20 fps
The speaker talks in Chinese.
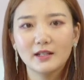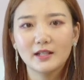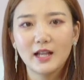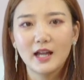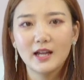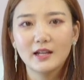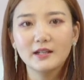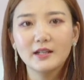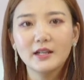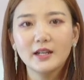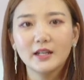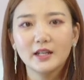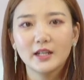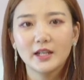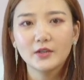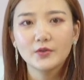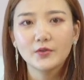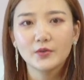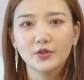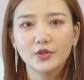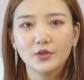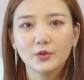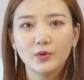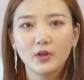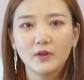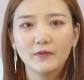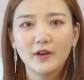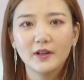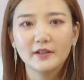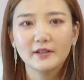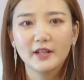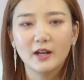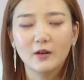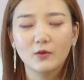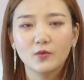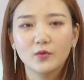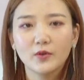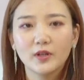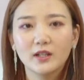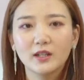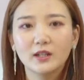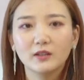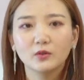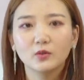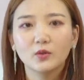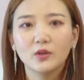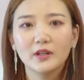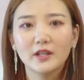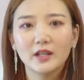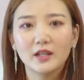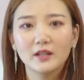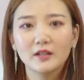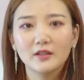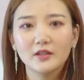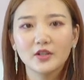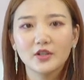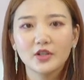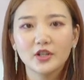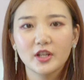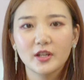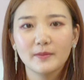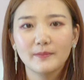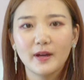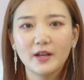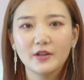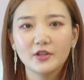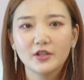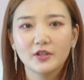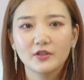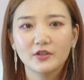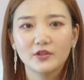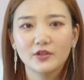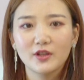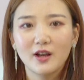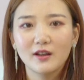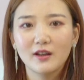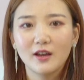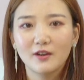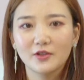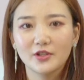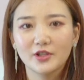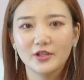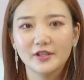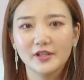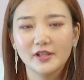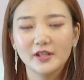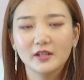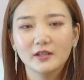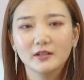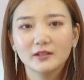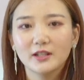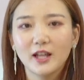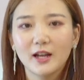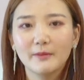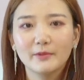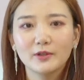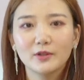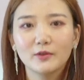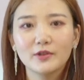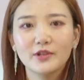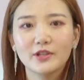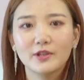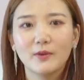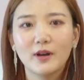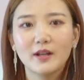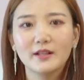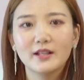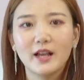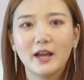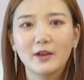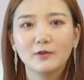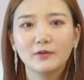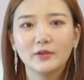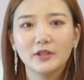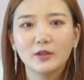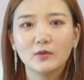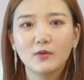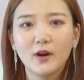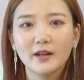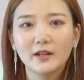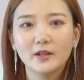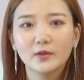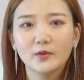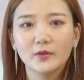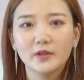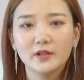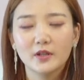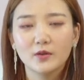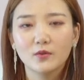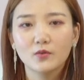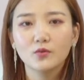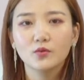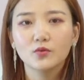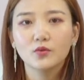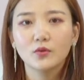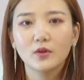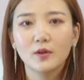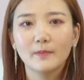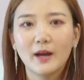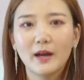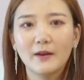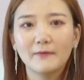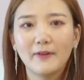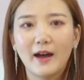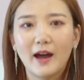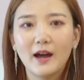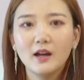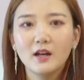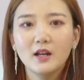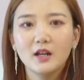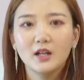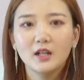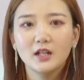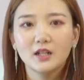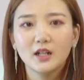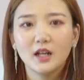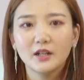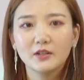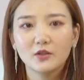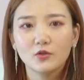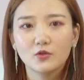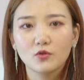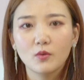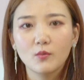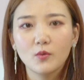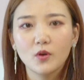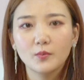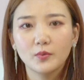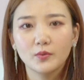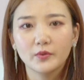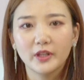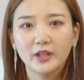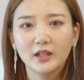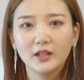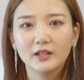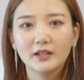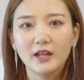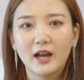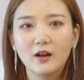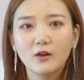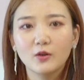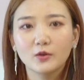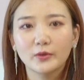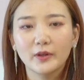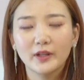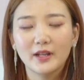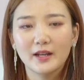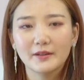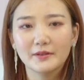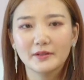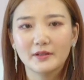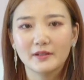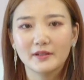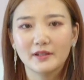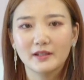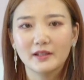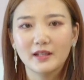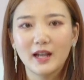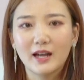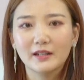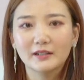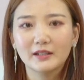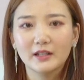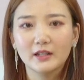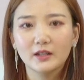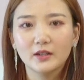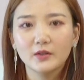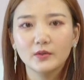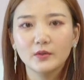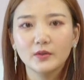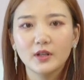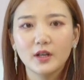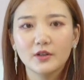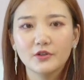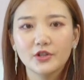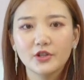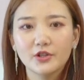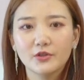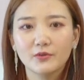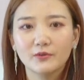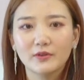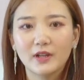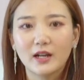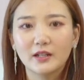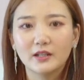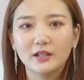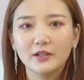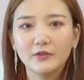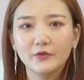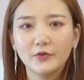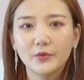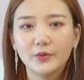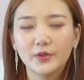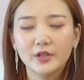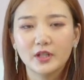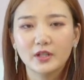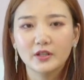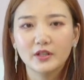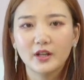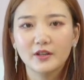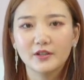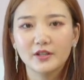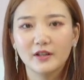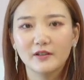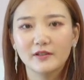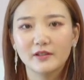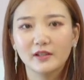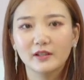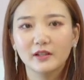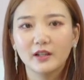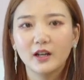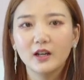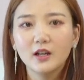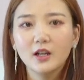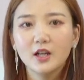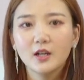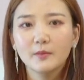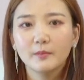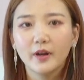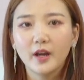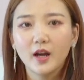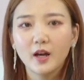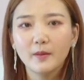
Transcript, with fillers: 三，也许是对方想故意冷落你，这是一般是职场老司机，他们都喜欢采用一贯的欲擒故纵的办法，让你捉摸不定，然后对他死心塌地。遇到这种男人，女生要小心了，不